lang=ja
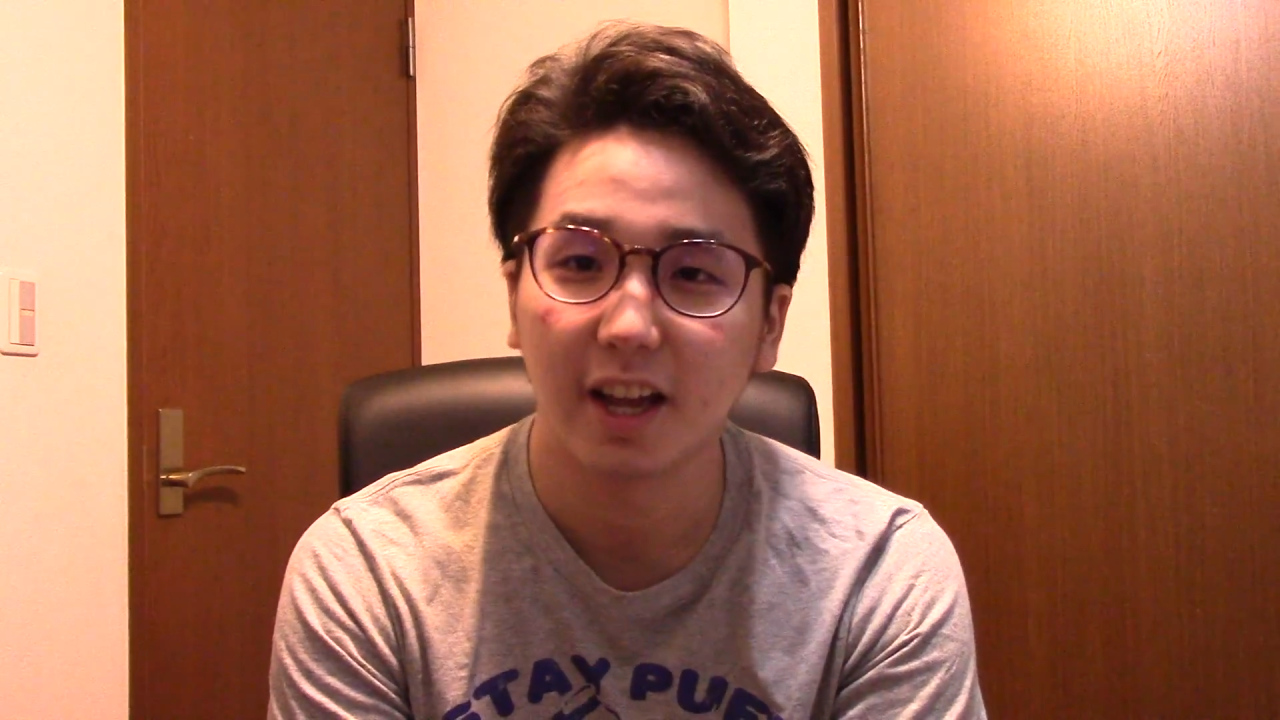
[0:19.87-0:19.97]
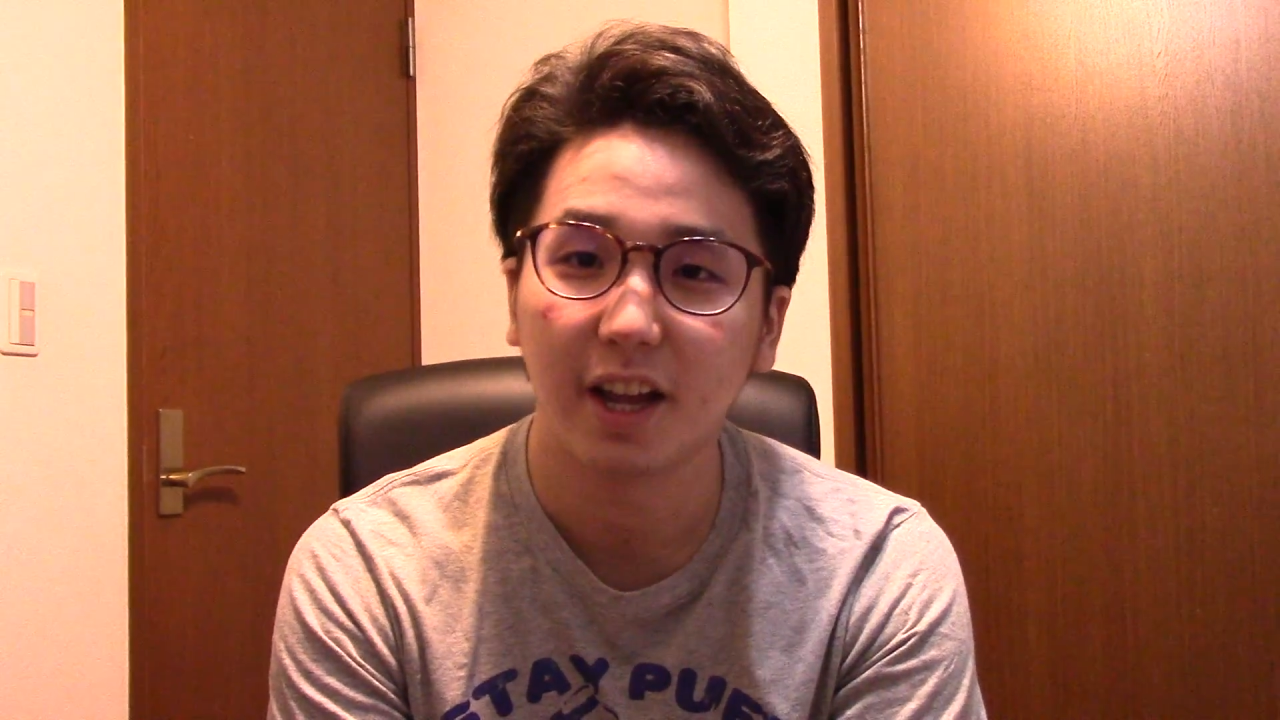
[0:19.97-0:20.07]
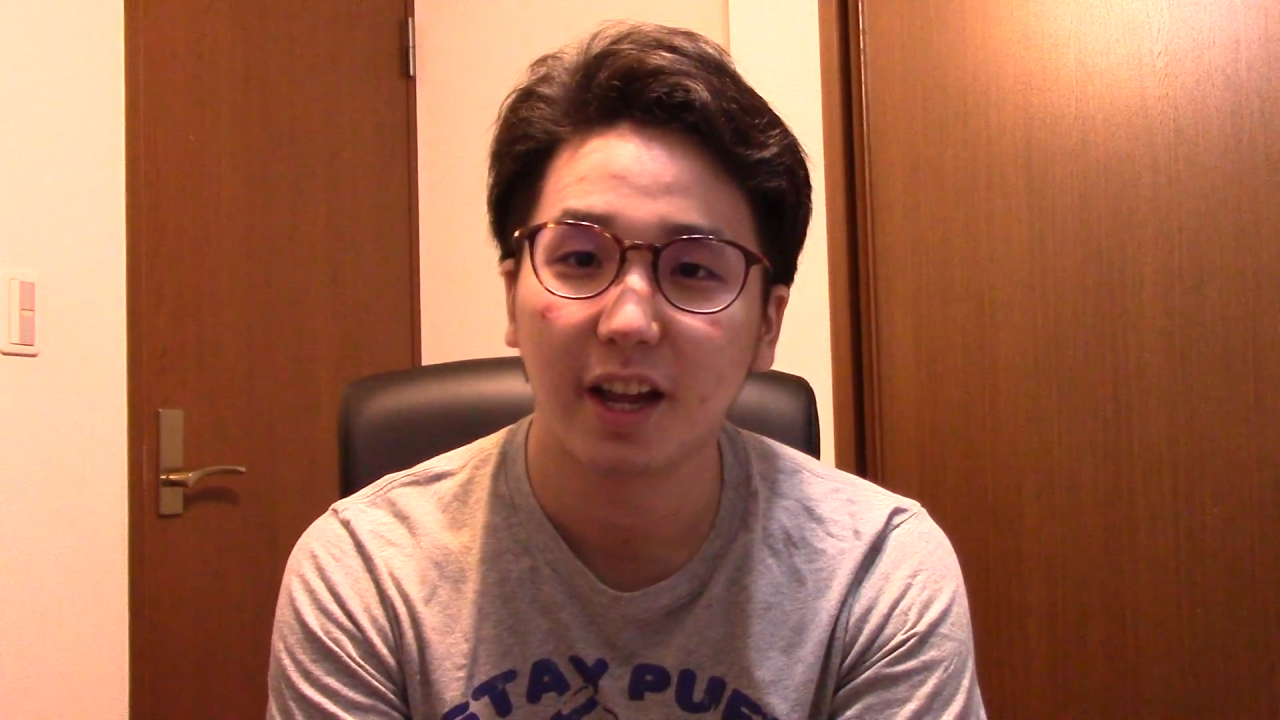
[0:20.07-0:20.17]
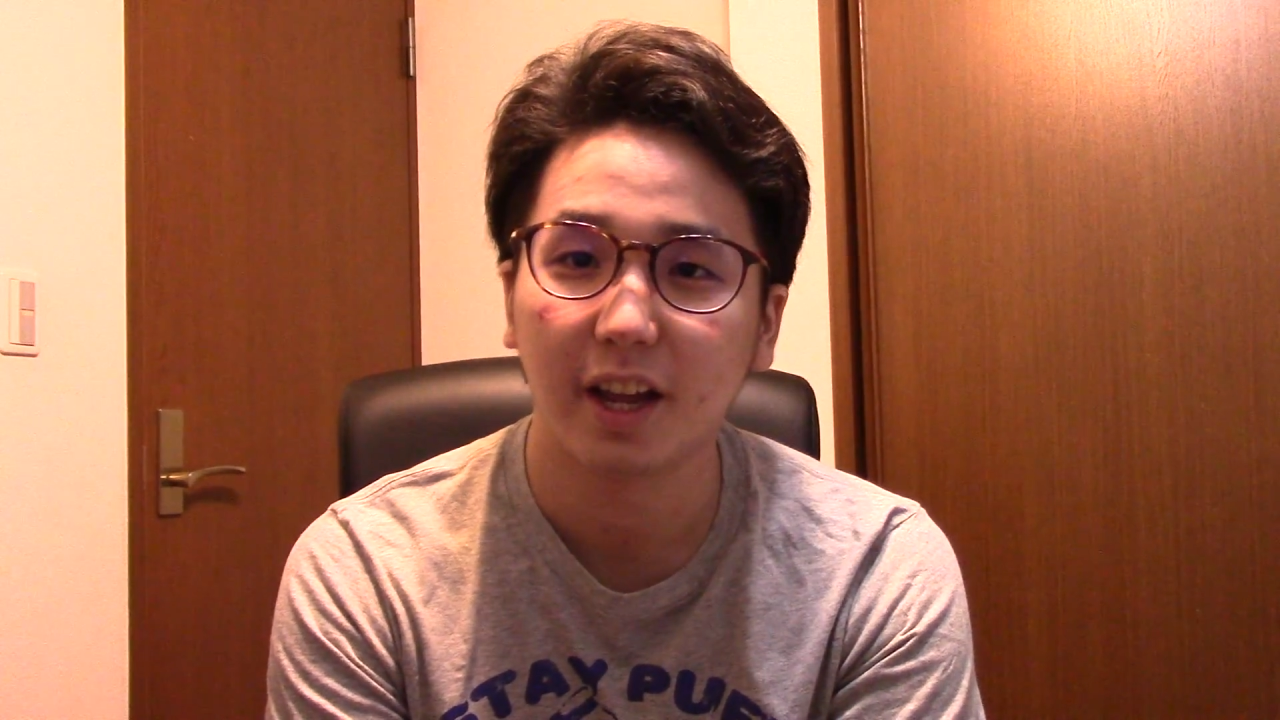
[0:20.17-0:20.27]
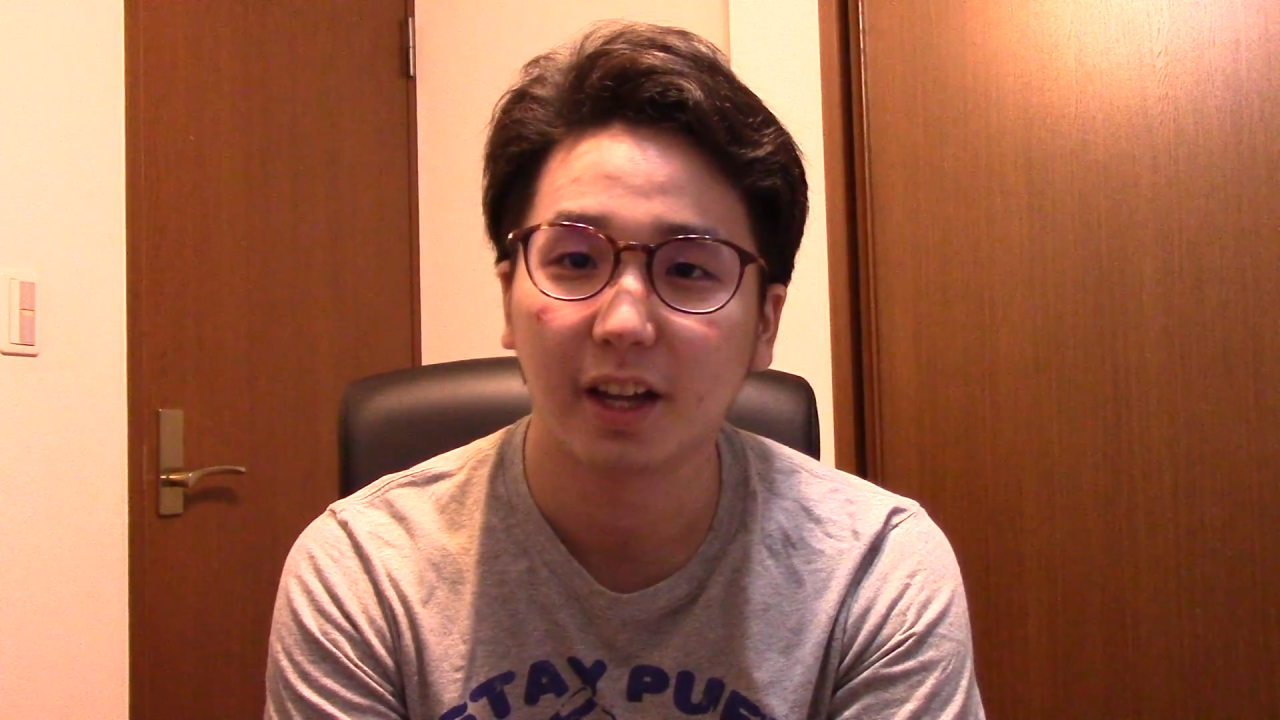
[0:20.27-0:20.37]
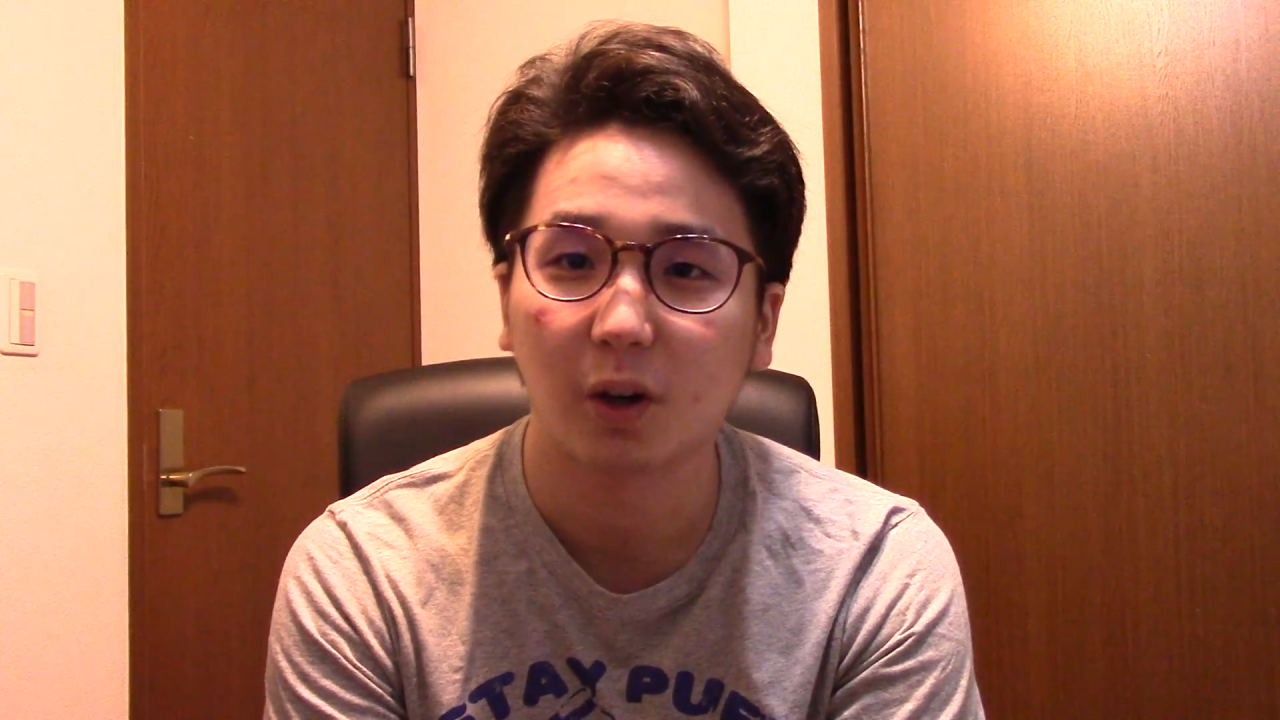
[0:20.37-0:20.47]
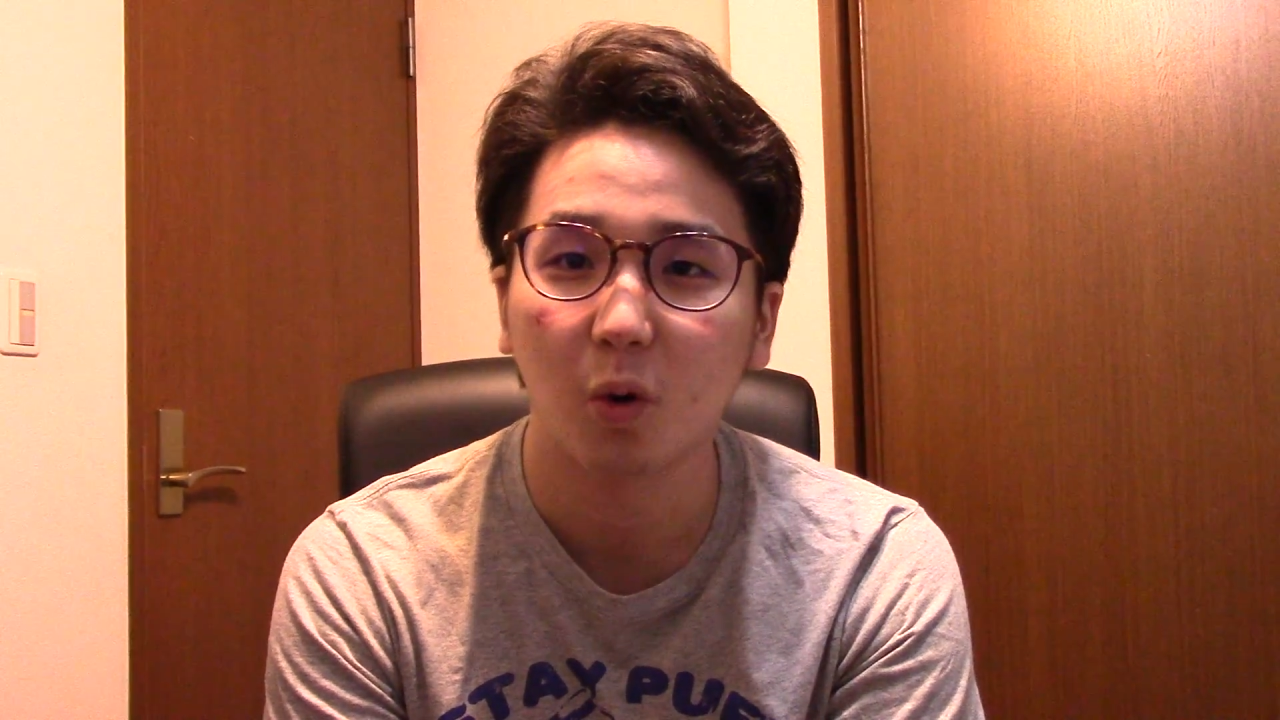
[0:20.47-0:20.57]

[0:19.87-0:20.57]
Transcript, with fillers: えー、